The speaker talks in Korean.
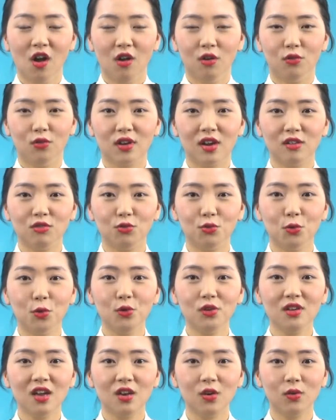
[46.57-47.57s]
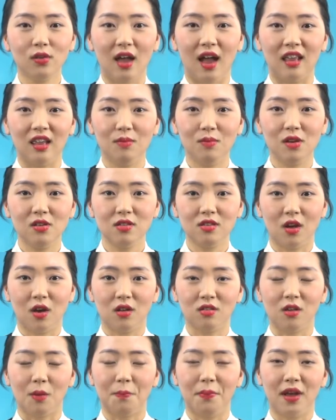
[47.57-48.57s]
우리가 중고등학교
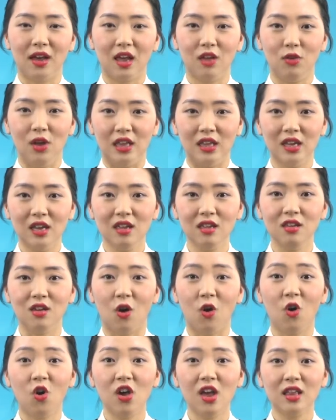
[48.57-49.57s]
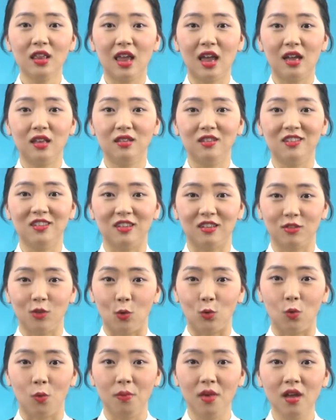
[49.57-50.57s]
다니면서 접하게 되는 영어에 대한 지식
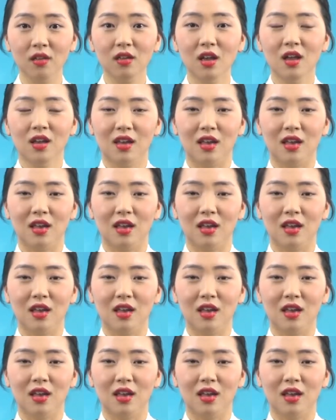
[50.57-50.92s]
정도면